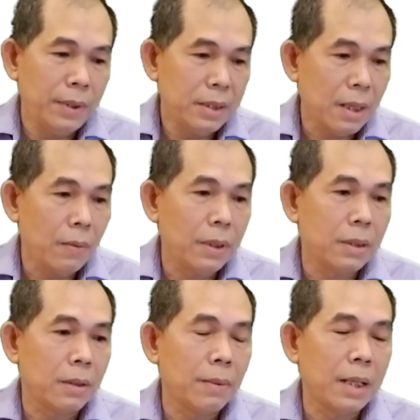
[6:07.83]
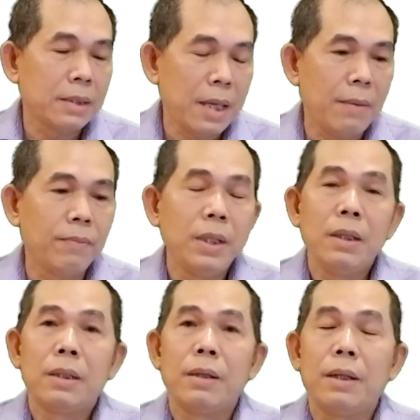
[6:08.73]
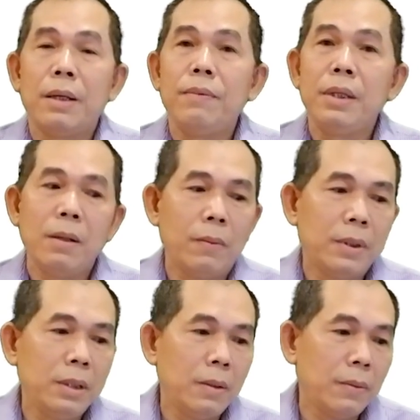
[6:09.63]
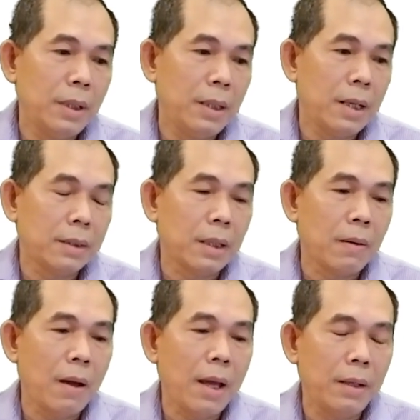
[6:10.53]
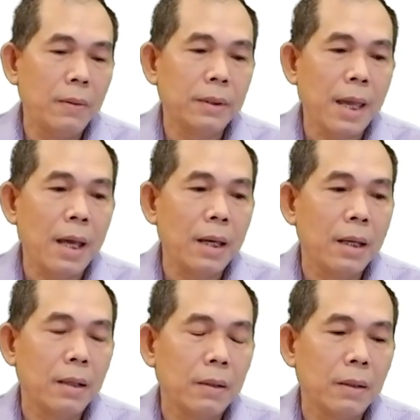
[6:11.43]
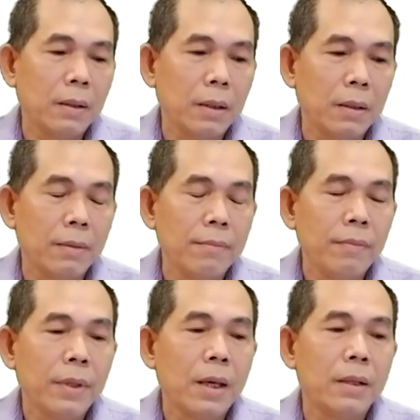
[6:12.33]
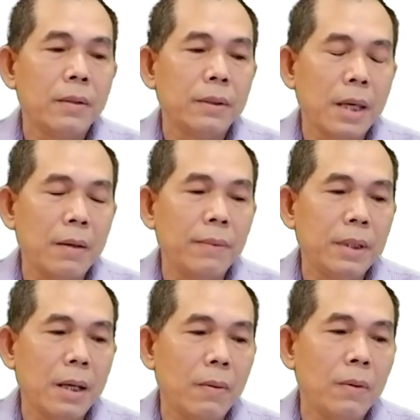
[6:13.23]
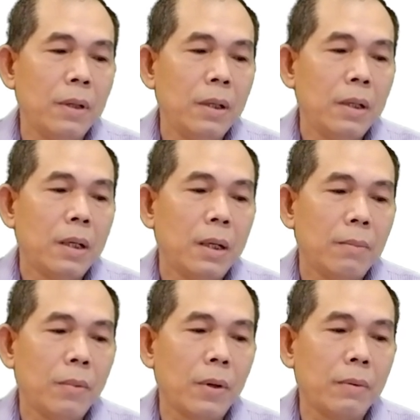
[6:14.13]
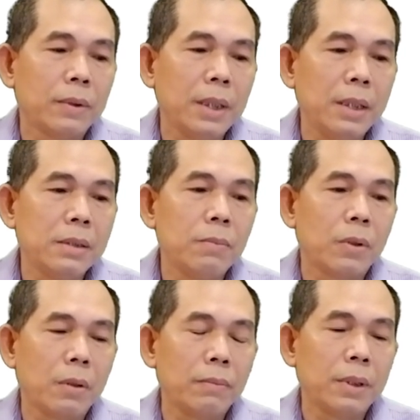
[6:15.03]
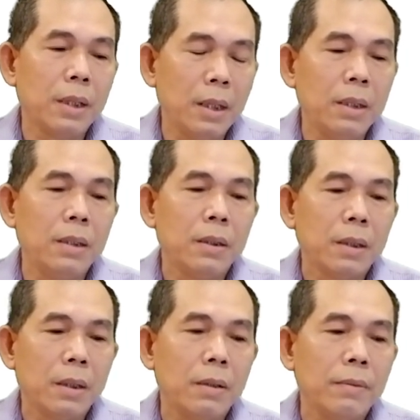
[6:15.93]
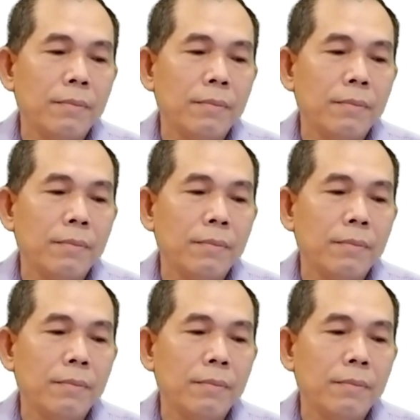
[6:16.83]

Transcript: phía sau đi cho các bạn xem thì lấy ví dụ thí dụ đây là ta có hai đối tác đó. hai đối tác với nhau à, một công ty X một công ty Y đó.